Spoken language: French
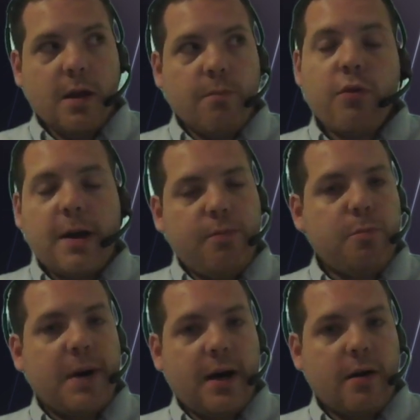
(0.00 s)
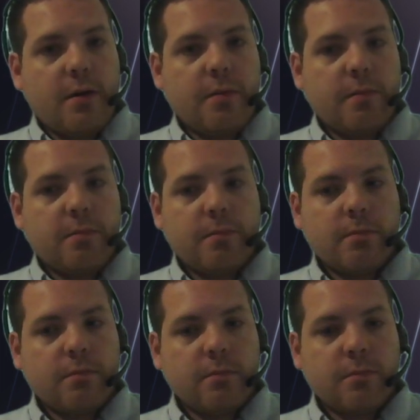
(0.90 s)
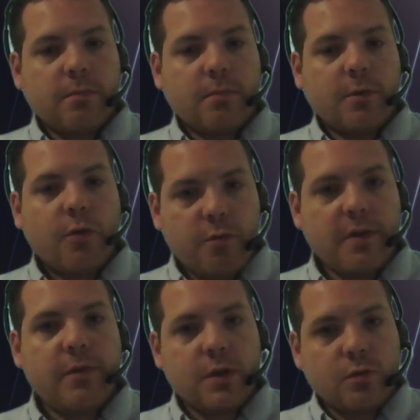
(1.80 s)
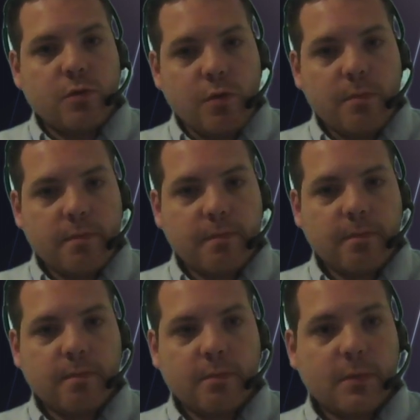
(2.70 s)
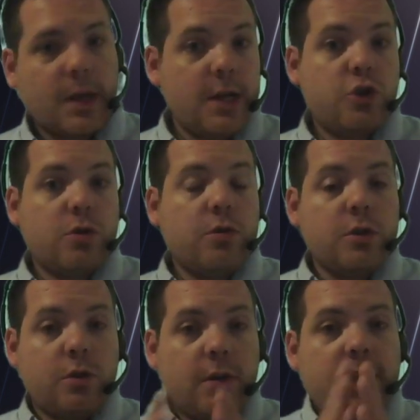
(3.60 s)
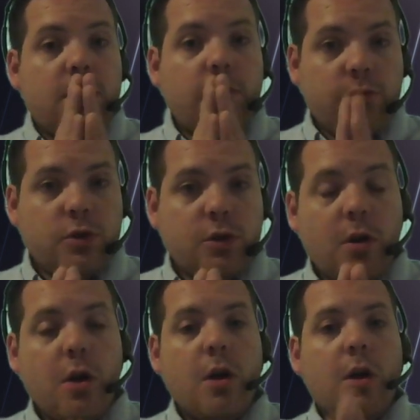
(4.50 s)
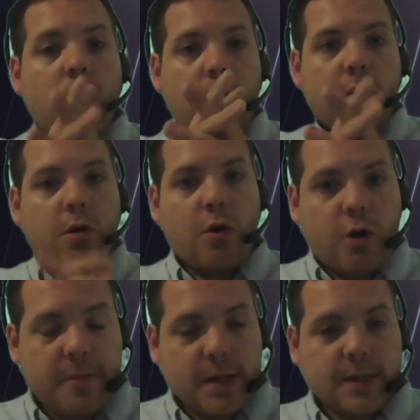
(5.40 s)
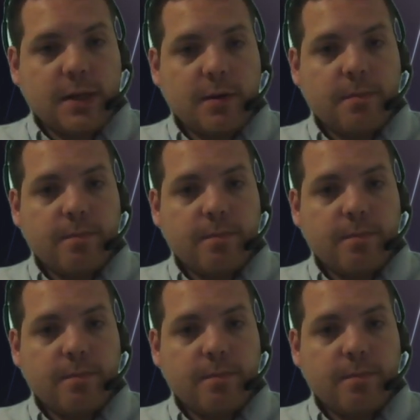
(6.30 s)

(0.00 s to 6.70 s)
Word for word: Pour la plupart, vous m'avez soutenu. Et je ne saurais que vous en remercier.